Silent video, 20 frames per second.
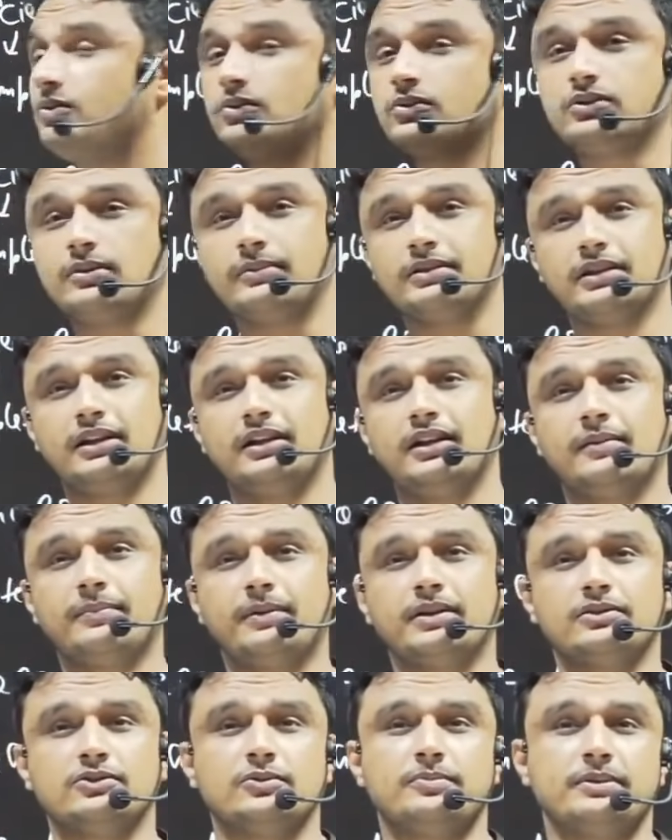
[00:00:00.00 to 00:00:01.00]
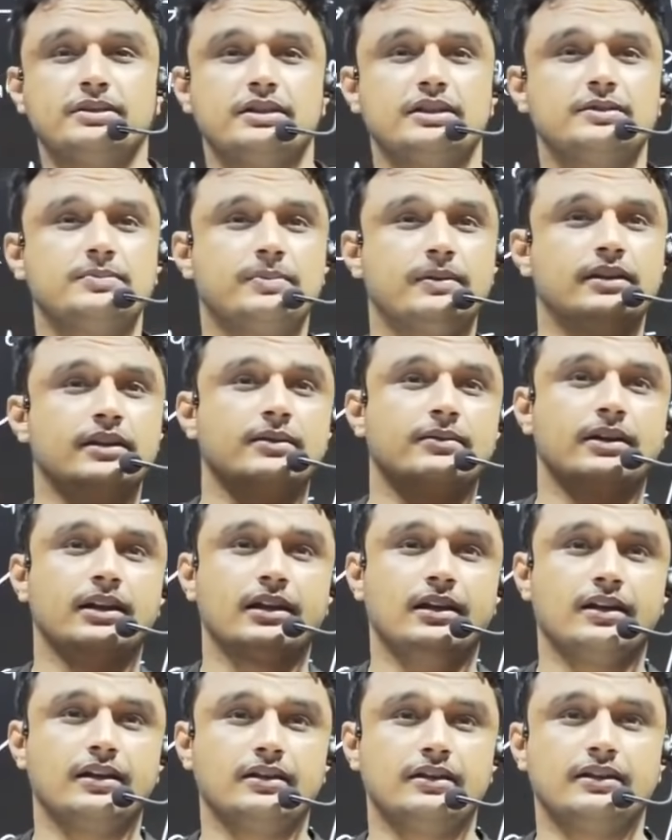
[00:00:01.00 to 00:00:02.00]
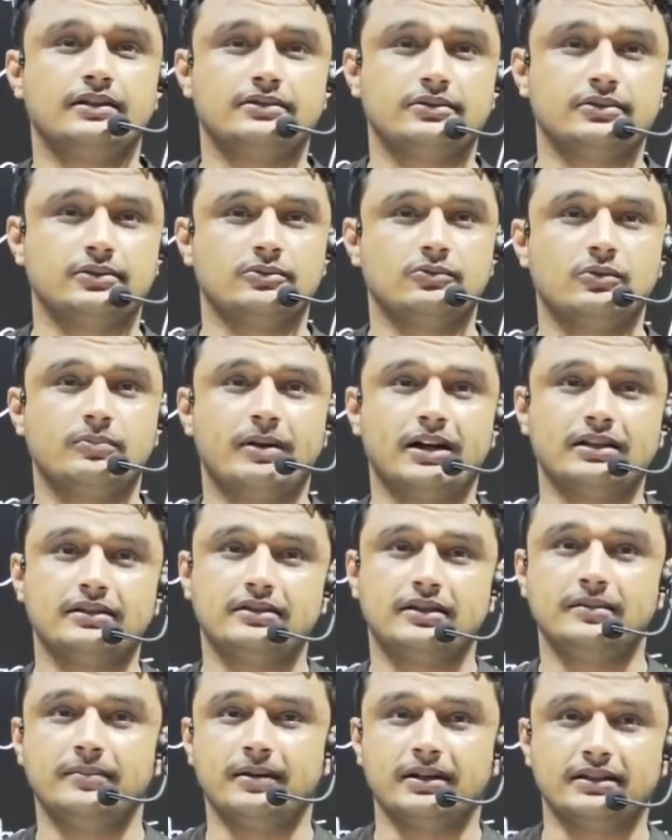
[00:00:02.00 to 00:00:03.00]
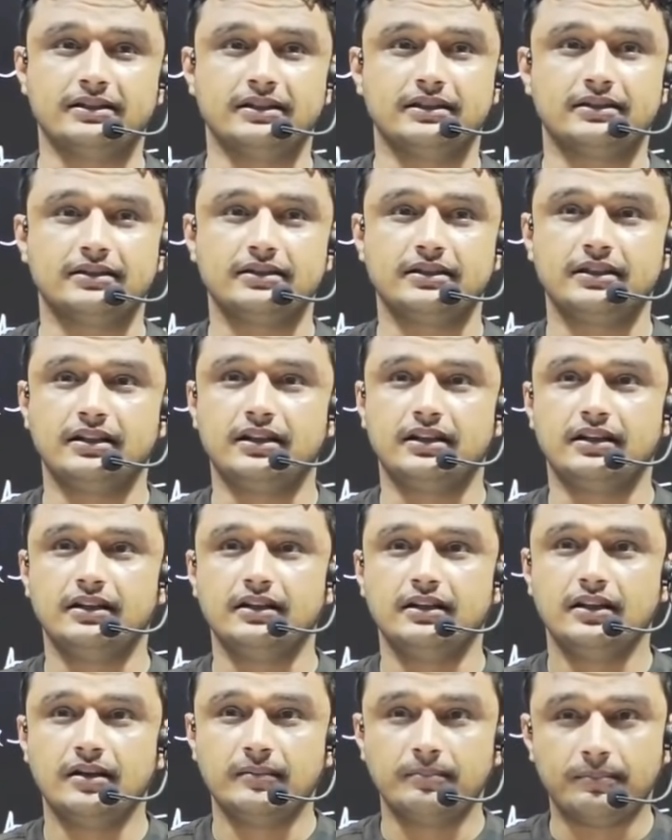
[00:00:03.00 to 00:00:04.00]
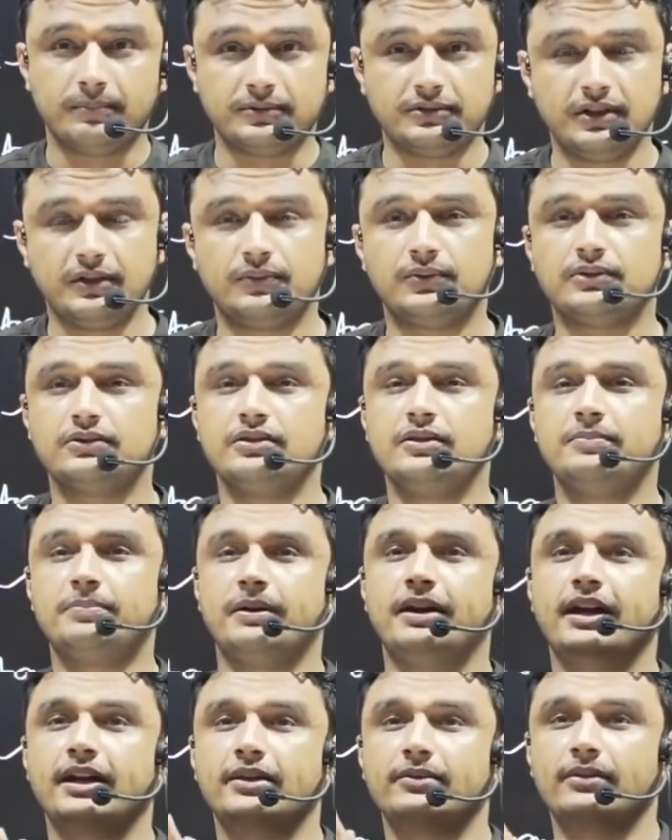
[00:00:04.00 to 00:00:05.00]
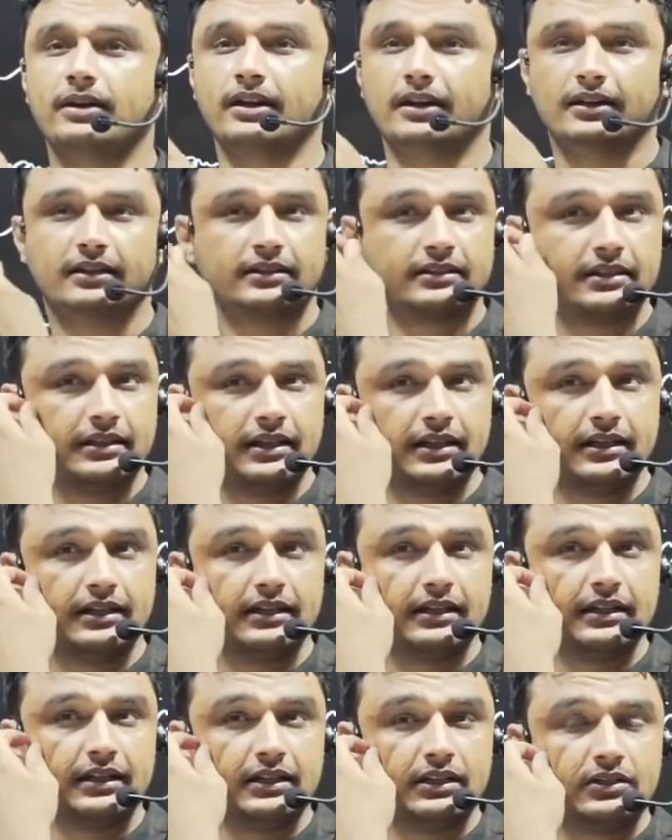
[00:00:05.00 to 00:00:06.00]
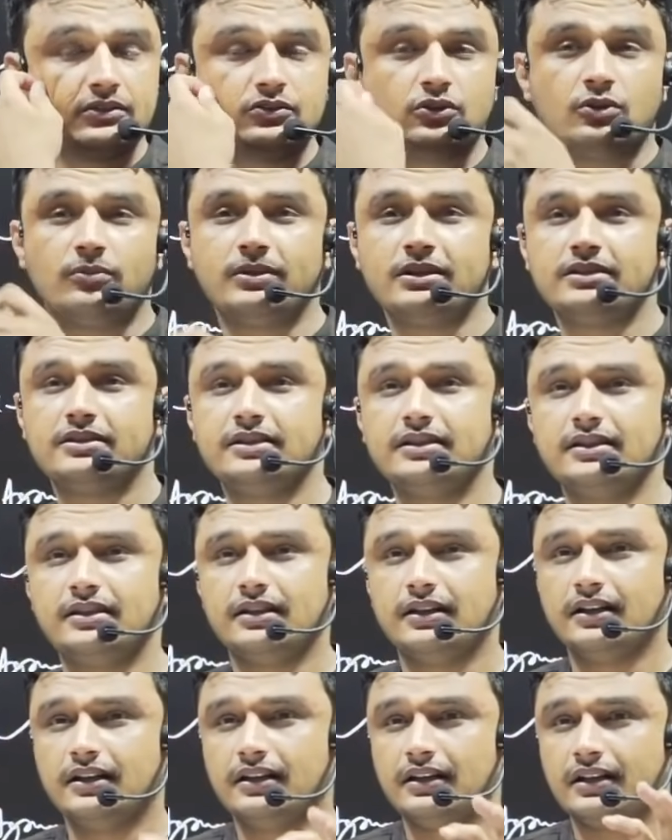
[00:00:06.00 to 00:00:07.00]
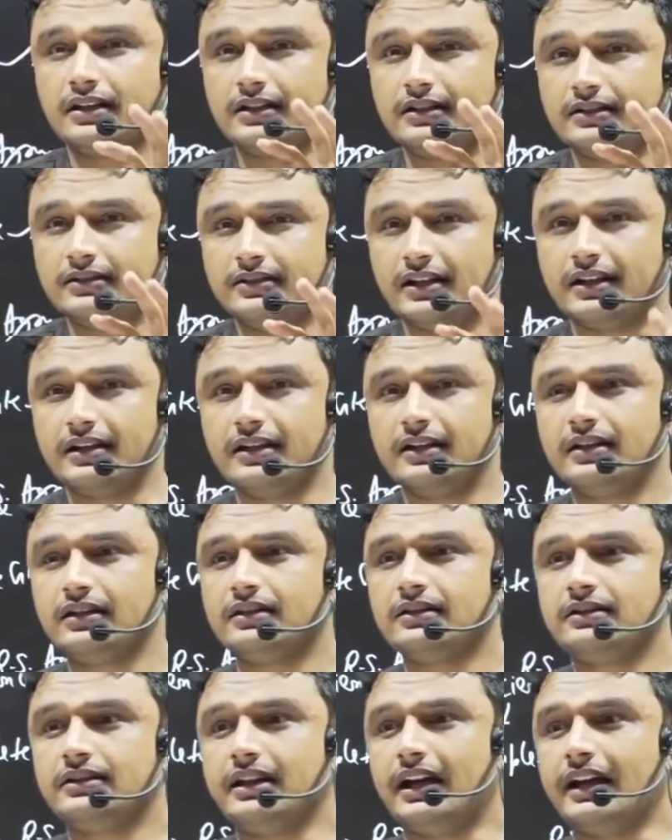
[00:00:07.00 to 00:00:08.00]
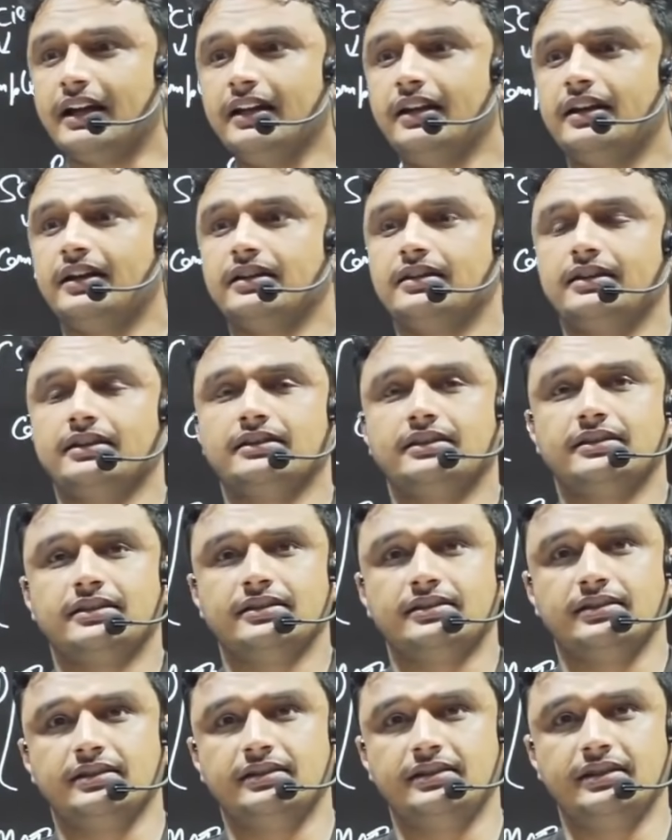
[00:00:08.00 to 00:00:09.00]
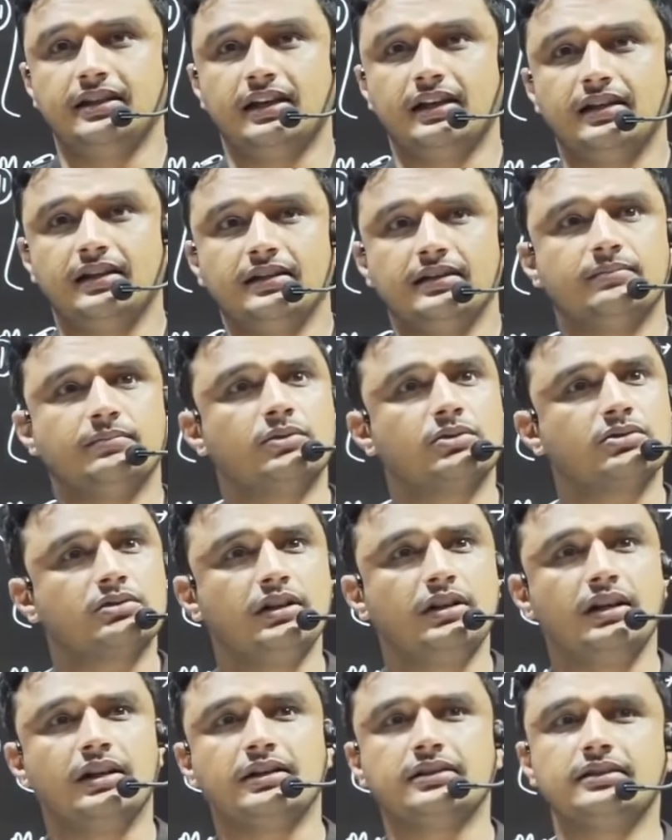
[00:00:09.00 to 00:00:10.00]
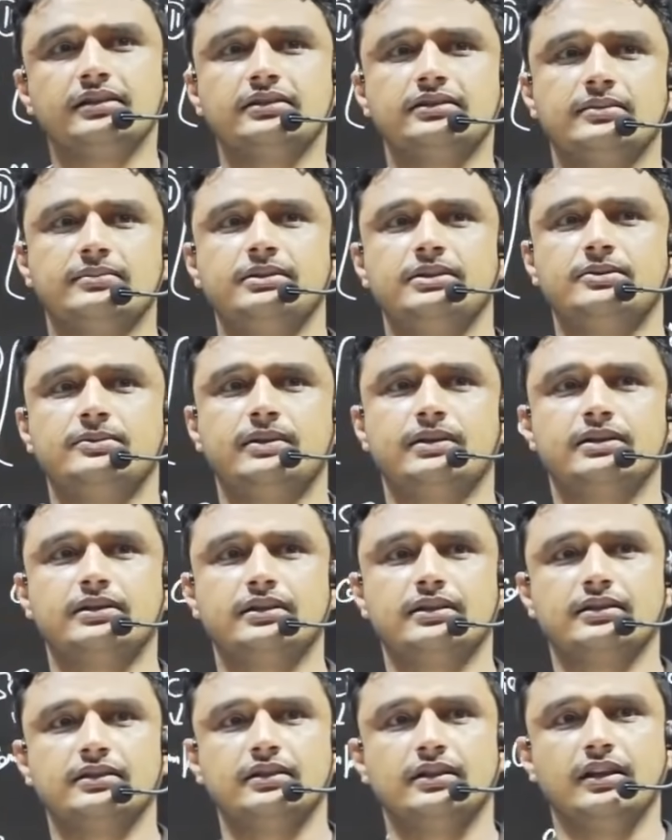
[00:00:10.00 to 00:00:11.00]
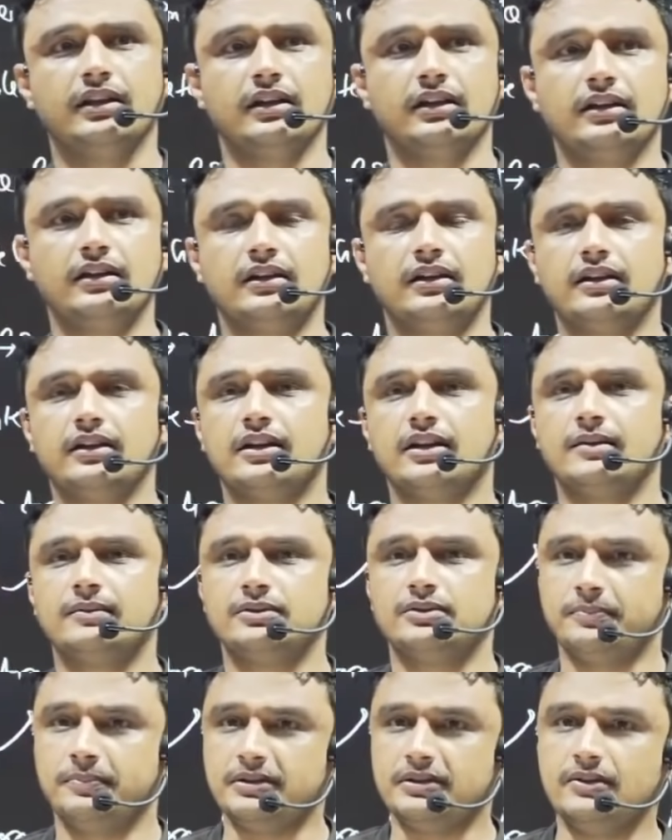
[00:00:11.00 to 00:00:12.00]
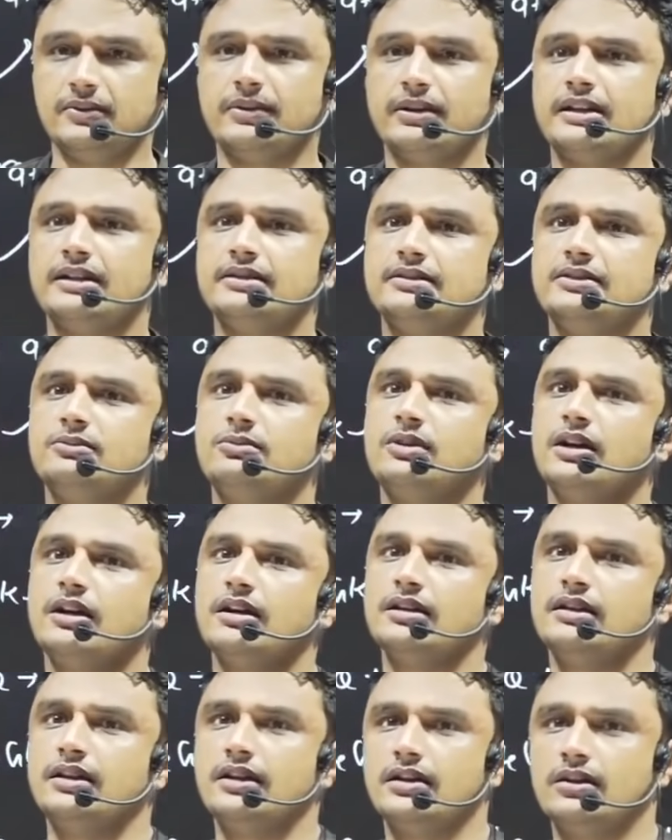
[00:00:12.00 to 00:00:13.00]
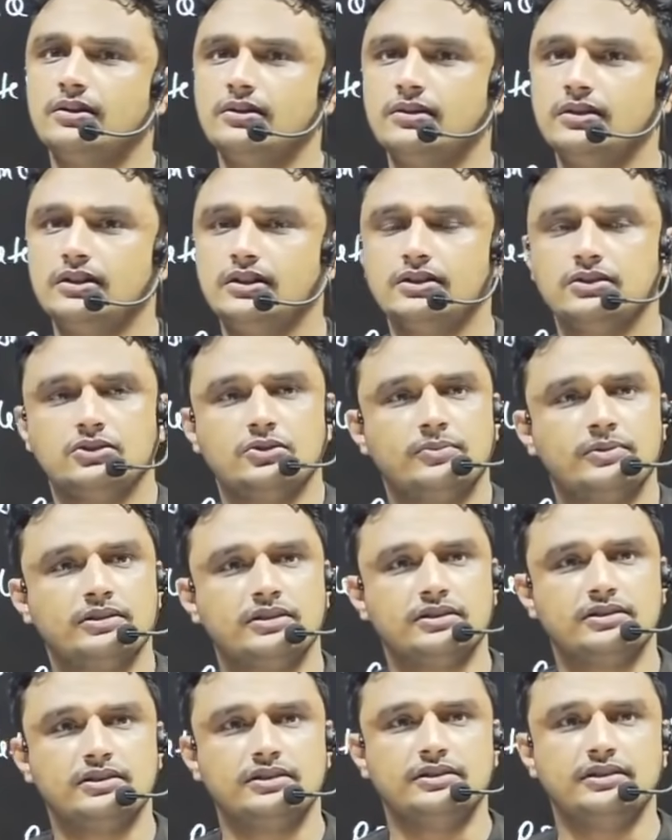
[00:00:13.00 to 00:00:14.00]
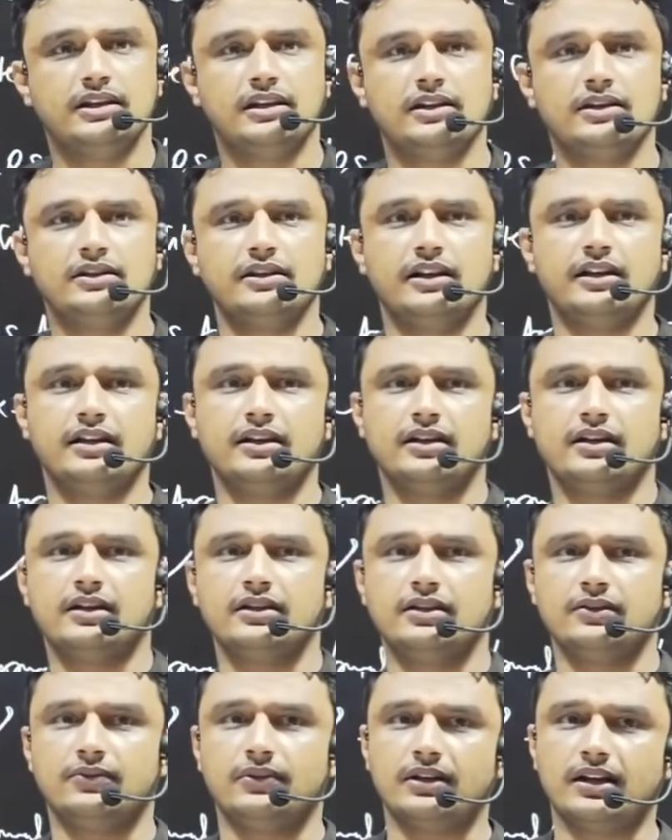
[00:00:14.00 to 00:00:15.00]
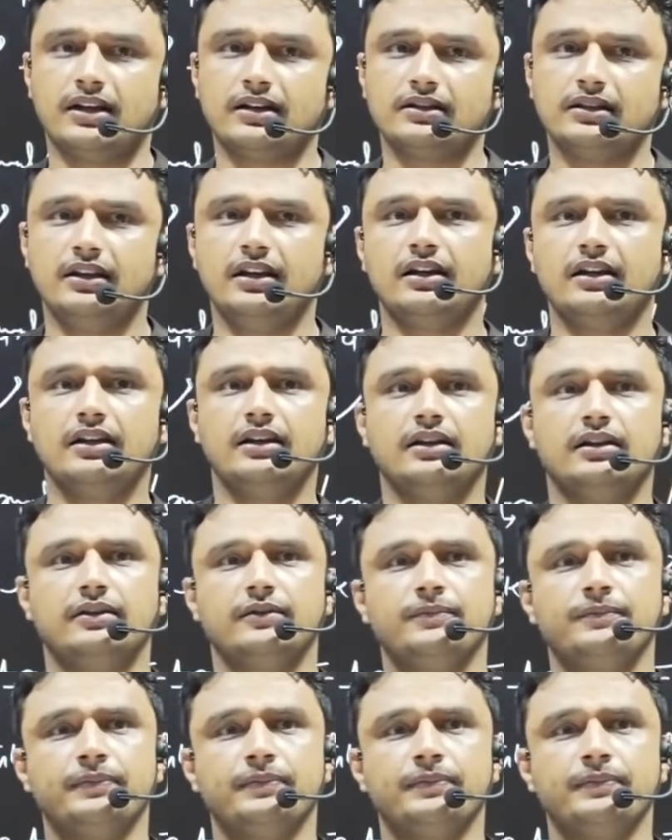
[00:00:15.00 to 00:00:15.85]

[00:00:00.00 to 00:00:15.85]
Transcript: तो समझ लेना 550 पढ़ने वाले लगेंगे दैट्स ऑल वो बाद की बात है ठीक है ना सिर्फ और सिर्फ पढ़ाई वाले ठीक है जो बच्चे जर्नल तैयारी करते हैं जैसे सी की मोस्टली लगते हैं सब इंस्पेक्टर देख लेना हरियाणा में पिछली वैकेंसी उठा के देख लो जो बच्चे सी की तैयारी कर रहे थे फटाक देख लगे हैं